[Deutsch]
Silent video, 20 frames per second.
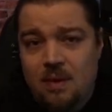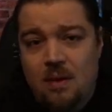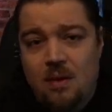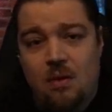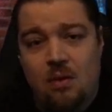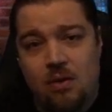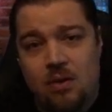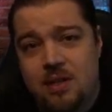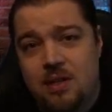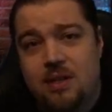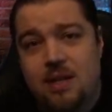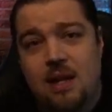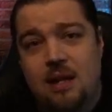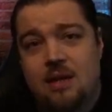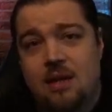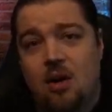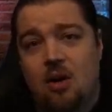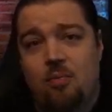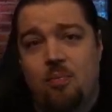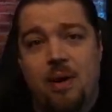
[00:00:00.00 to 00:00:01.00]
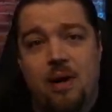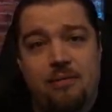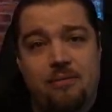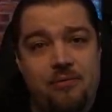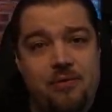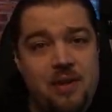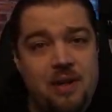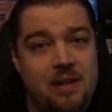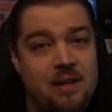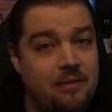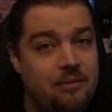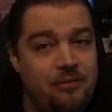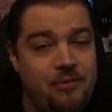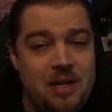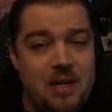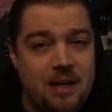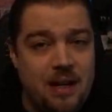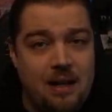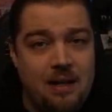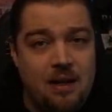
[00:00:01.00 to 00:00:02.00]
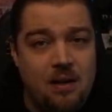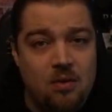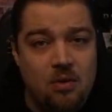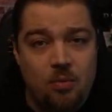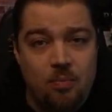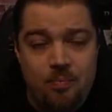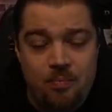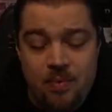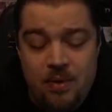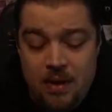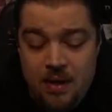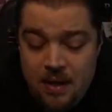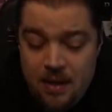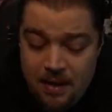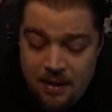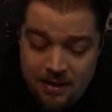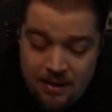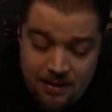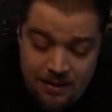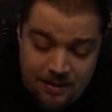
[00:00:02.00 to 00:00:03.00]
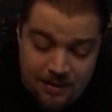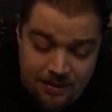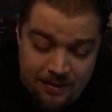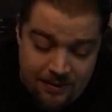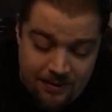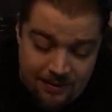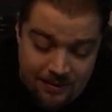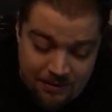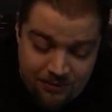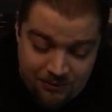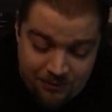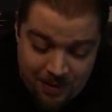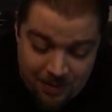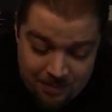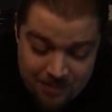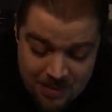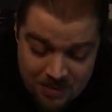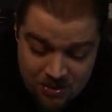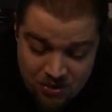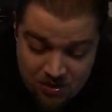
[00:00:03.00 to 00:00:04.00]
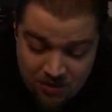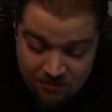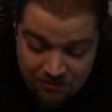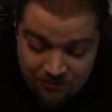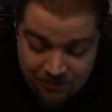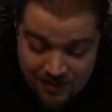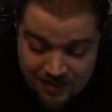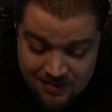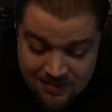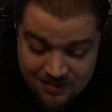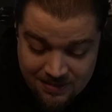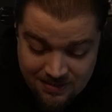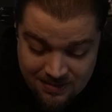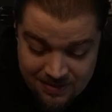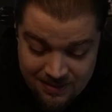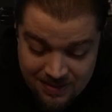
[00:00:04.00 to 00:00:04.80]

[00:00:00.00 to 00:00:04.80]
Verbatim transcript: Und ich denke auch bei in vielen anderen Gruppen. Ich vermisse schon fast